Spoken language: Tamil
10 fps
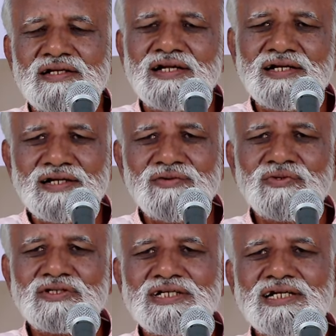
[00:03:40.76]
ஏன்னா நீங்கள்
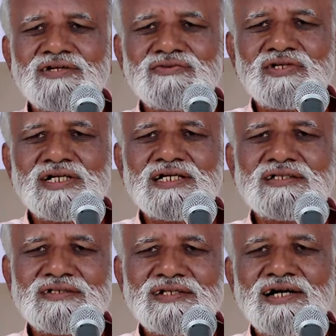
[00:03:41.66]
விட்டுட்டீங்கன்னு சொன்னால்
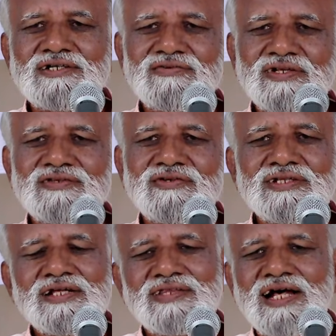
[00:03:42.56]
அந்த தாட்டு வந்து
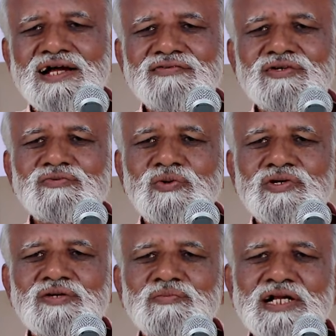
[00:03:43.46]
வந்து தானாகவே
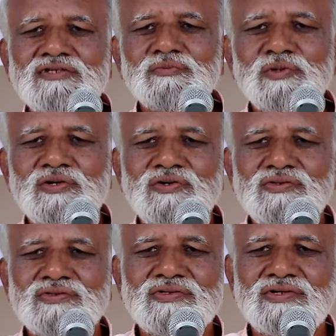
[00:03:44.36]
தோன்றி மறைஞ்சு
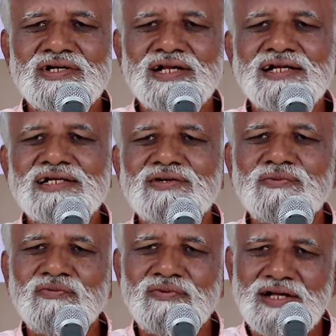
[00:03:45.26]
போயிடும் அதனால் நீங்கள்